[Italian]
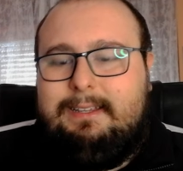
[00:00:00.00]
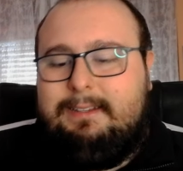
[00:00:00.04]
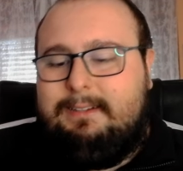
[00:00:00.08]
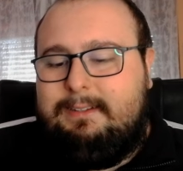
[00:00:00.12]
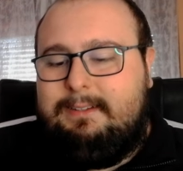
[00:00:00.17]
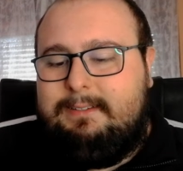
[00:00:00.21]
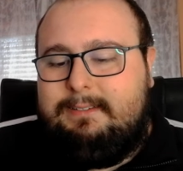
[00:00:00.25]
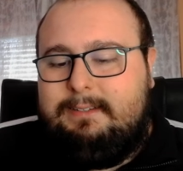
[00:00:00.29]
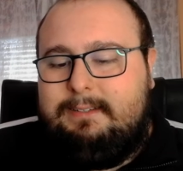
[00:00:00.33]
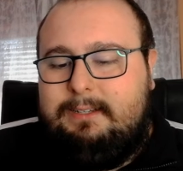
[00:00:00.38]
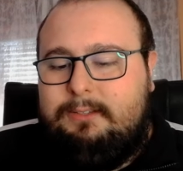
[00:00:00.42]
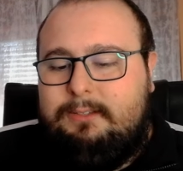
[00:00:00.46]
nel
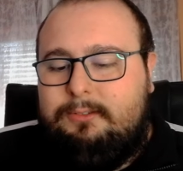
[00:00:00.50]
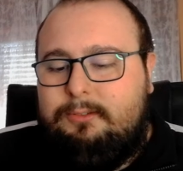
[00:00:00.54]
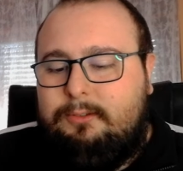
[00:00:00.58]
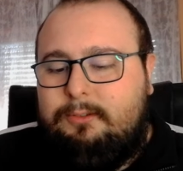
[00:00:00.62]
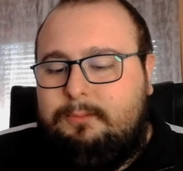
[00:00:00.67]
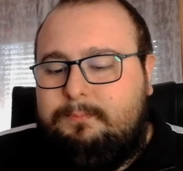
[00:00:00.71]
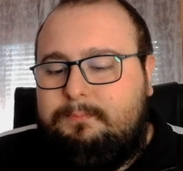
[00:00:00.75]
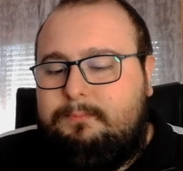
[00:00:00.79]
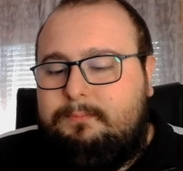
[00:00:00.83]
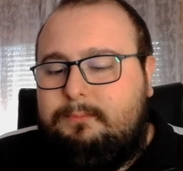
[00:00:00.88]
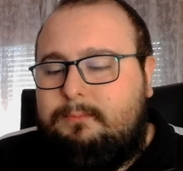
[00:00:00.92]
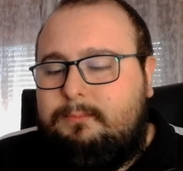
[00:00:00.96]

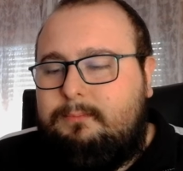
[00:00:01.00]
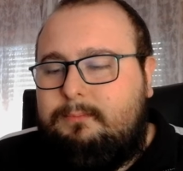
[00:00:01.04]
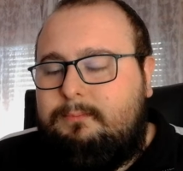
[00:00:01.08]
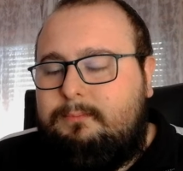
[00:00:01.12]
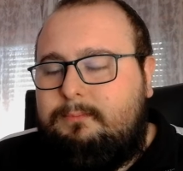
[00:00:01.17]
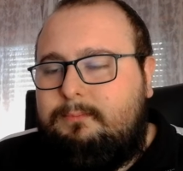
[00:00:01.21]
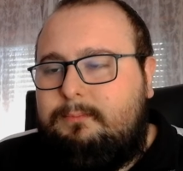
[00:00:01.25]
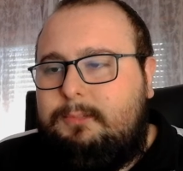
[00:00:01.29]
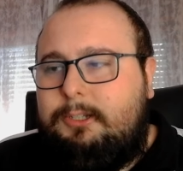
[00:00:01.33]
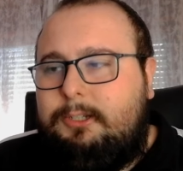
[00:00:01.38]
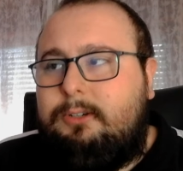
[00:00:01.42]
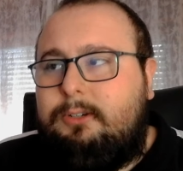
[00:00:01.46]
senso
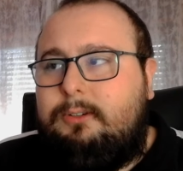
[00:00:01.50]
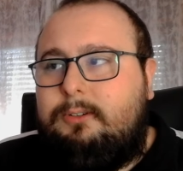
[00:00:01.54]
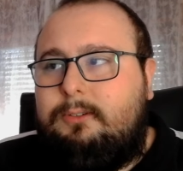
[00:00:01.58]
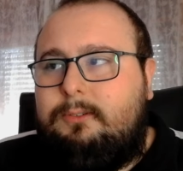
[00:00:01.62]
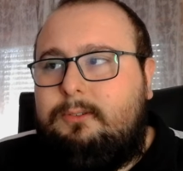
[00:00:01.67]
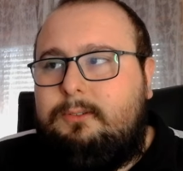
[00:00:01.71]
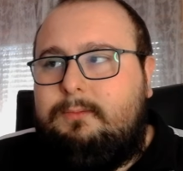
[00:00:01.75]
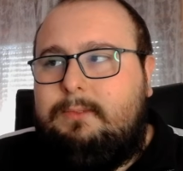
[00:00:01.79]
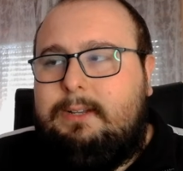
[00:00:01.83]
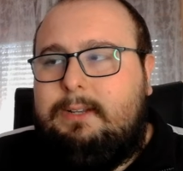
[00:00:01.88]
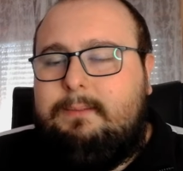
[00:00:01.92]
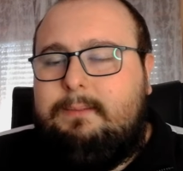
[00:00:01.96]

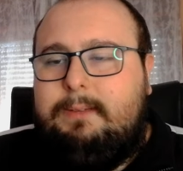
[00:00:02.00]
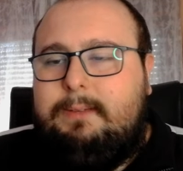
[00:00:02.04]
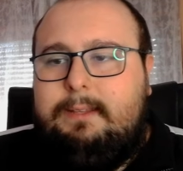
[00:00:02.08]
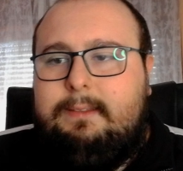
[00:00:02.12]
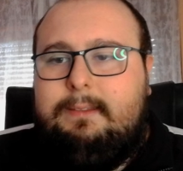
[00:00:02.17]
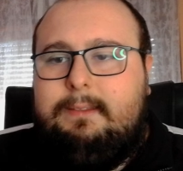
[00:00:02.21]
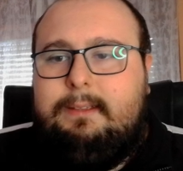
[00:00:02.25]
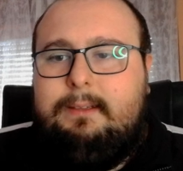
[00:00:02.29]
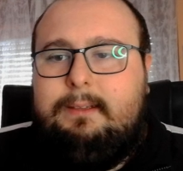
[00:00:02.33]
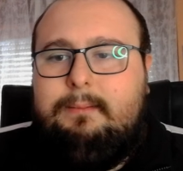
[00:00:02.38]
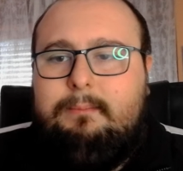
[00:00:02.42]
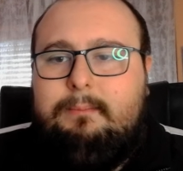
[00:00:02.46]
io
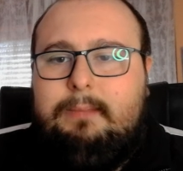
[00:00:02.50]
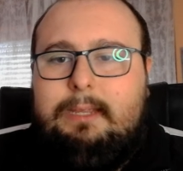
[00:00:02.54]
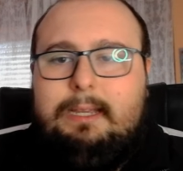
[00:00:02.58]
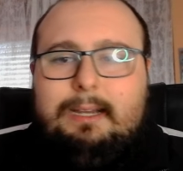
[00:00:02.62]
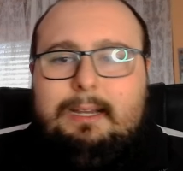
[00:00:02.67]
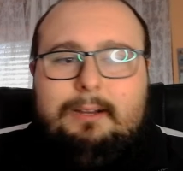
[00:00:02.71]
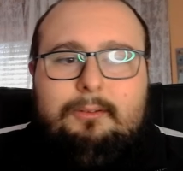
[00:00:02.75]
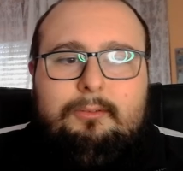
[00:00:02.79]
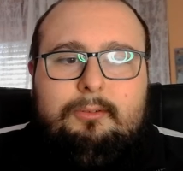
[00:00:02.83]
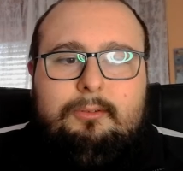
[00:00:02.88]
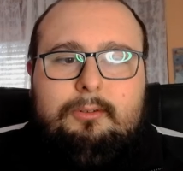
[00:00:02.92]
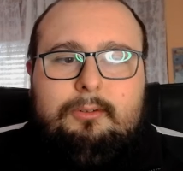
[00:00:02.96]
veramente mi
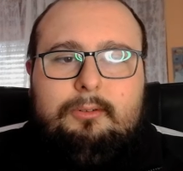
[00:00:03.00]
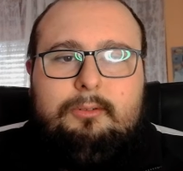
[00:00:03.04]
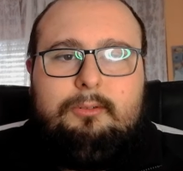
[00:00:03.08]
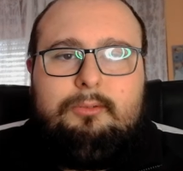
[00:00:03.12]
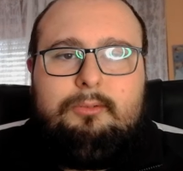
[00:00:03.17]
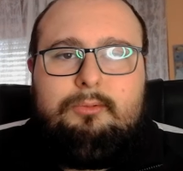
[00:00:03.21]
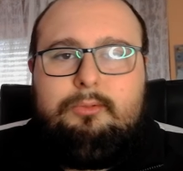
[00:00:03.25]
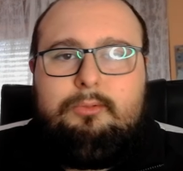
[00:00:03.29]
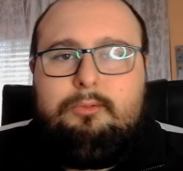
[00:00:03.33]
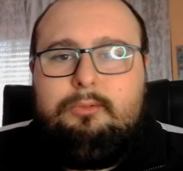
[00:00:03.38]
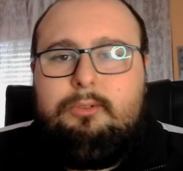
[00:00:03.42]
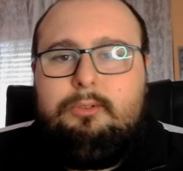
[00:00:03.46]
auguro con
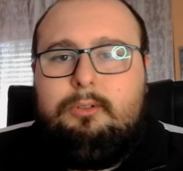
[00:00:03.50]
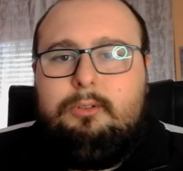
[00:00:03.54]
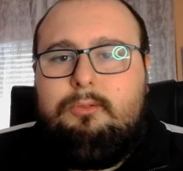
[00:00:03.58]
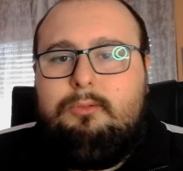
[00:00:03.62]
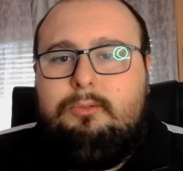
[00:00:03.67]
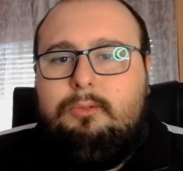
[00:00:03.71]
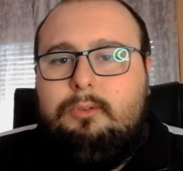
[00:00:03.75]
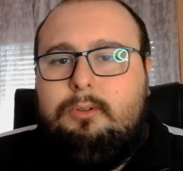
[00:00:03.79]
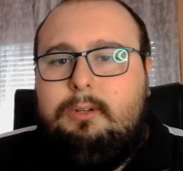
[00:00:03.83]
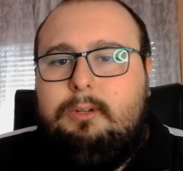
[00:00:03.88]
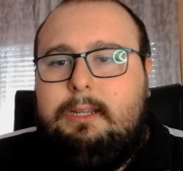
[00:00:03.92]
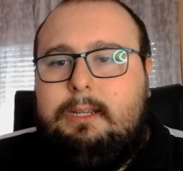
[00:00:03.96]
tutto il
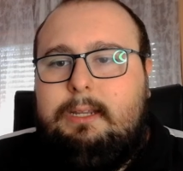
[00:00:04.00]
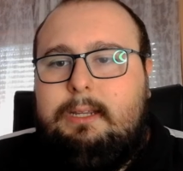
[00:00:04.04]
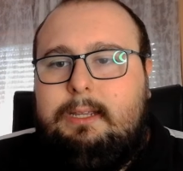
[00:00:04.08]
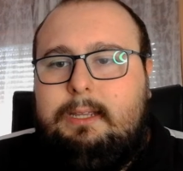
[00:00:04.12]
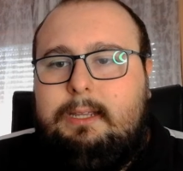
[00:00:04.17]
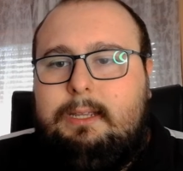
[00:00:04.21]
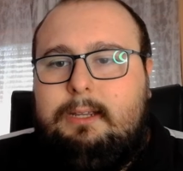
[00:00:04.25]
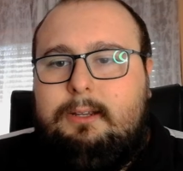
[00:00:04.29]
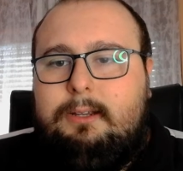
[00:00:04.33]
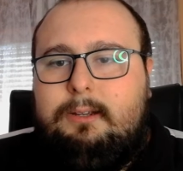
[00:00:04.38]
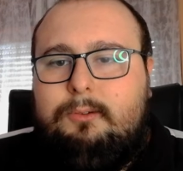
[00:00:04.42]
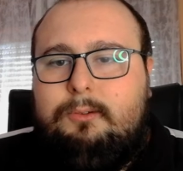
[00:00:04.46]
cuore
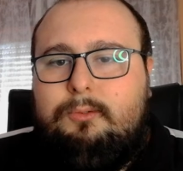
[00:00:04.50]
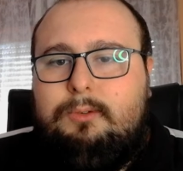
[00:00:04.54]
che